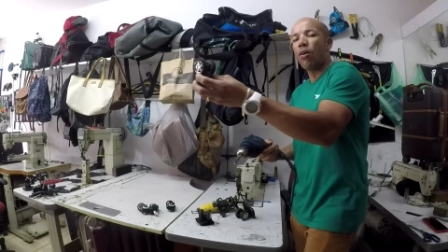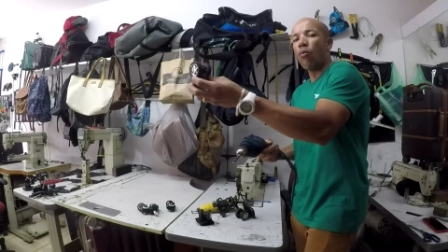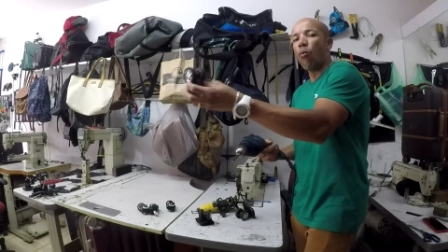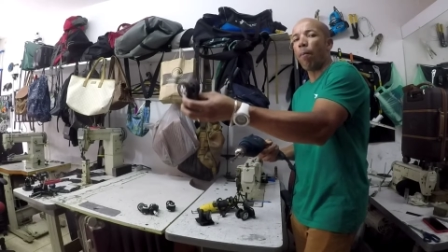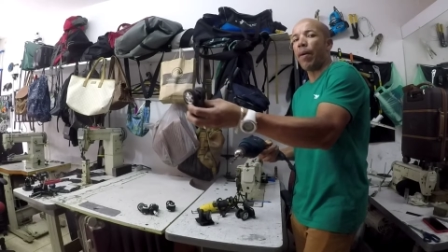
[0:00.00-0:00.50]

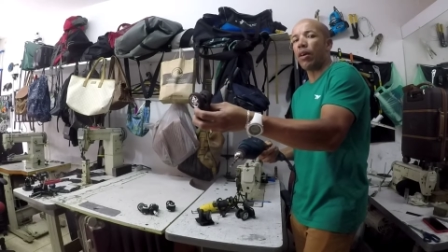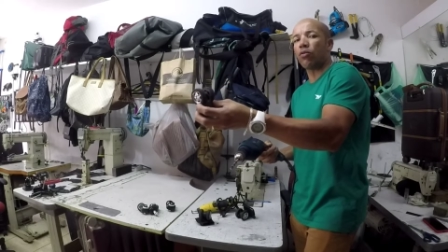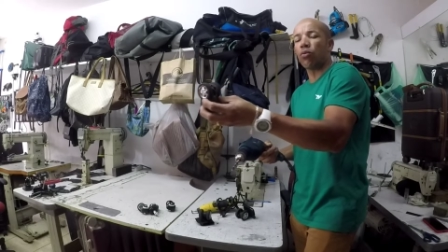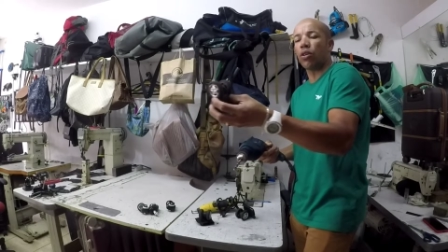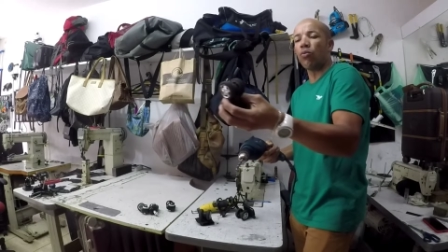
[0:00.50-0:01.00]
o
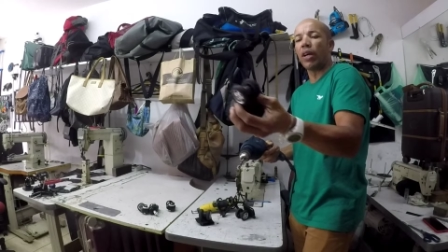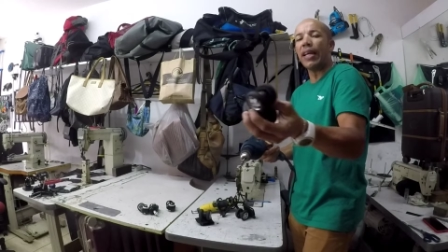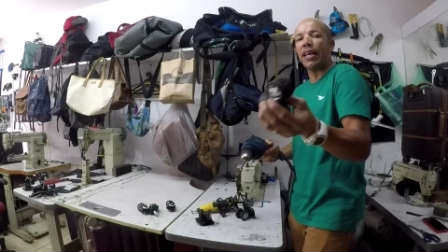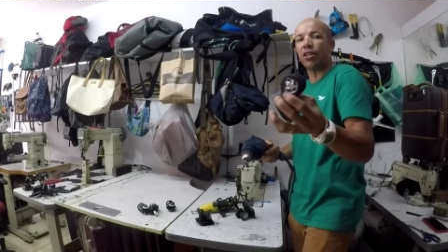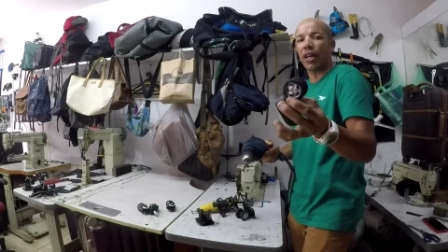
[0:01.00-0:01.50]
peso que o
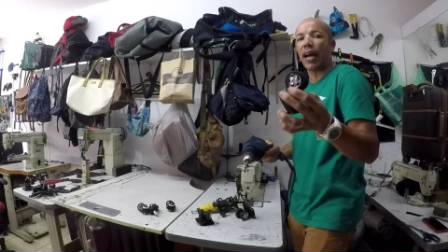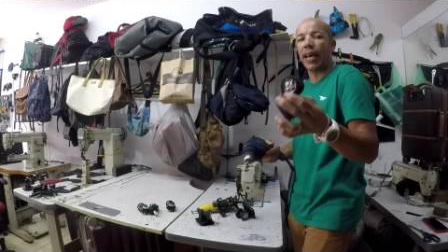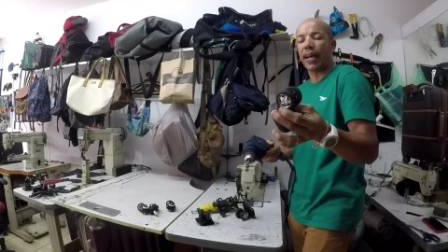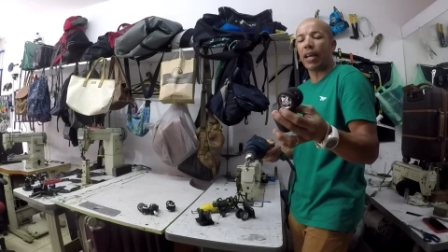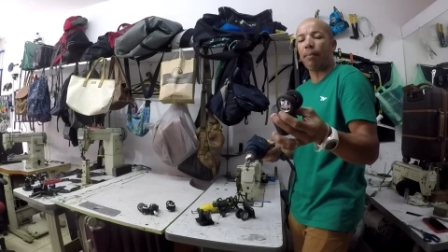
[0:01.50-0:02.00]
cliente
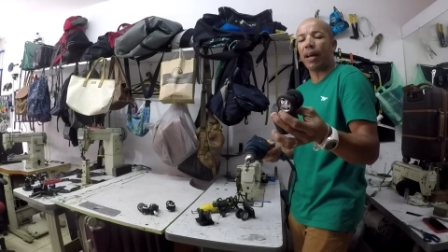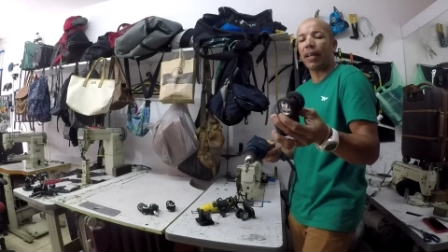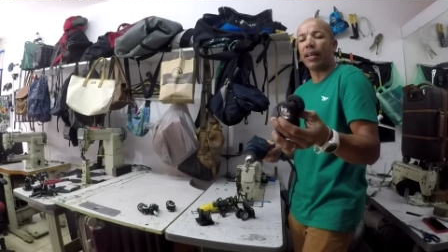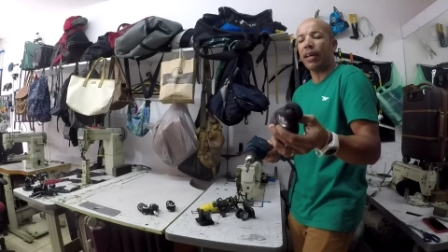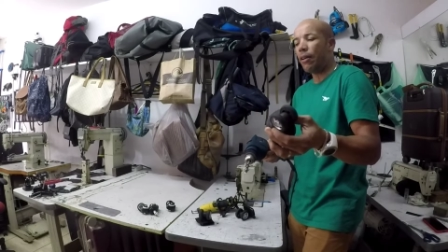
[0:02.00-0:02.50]
carrega na mala
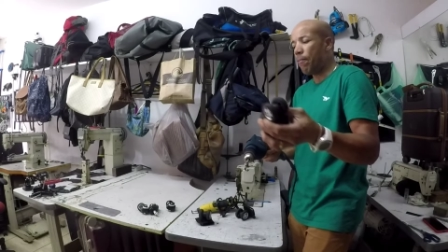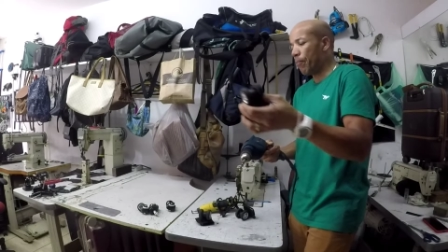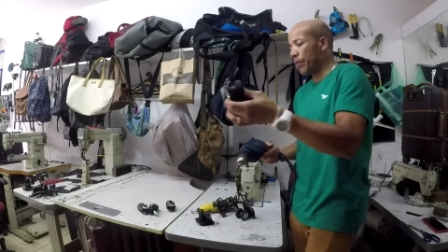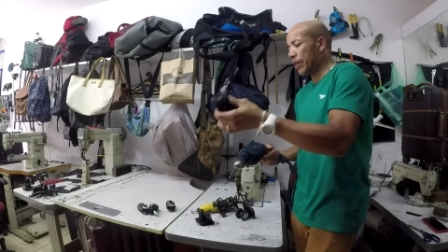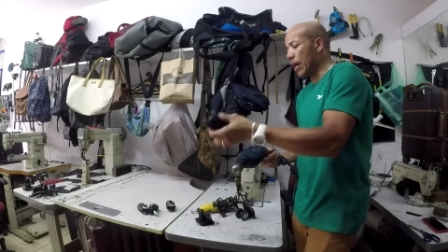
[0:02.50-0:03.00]
dele,
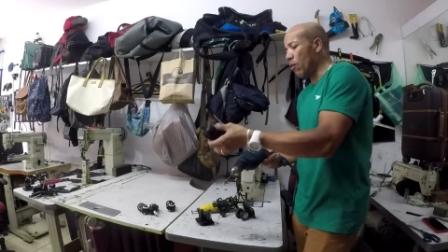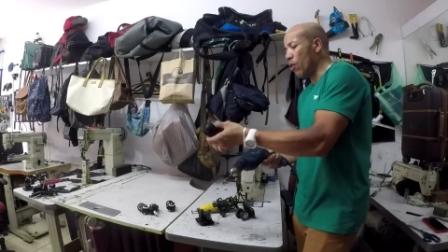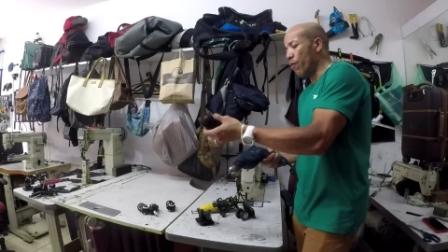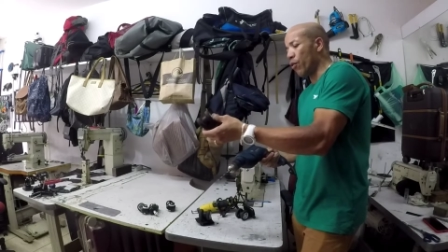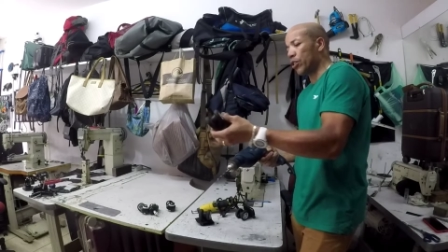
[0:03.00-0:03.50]
então
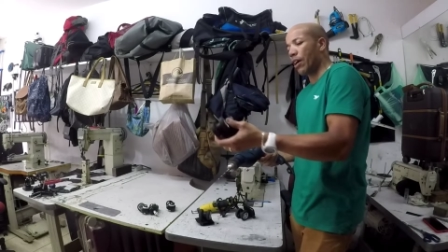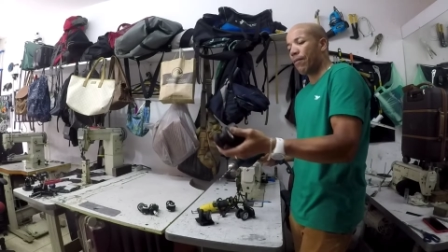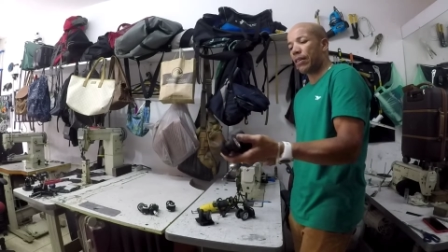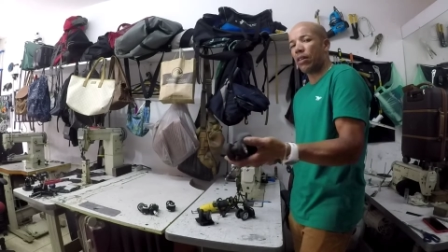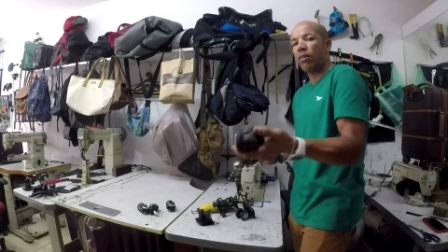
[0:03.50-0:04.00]
eu vou estar
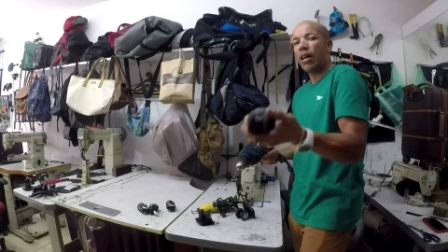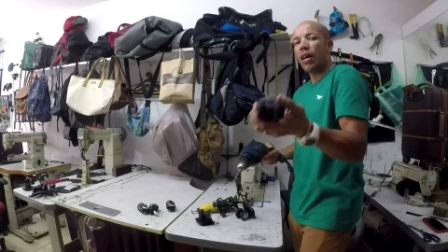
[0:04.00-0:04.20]
fazendo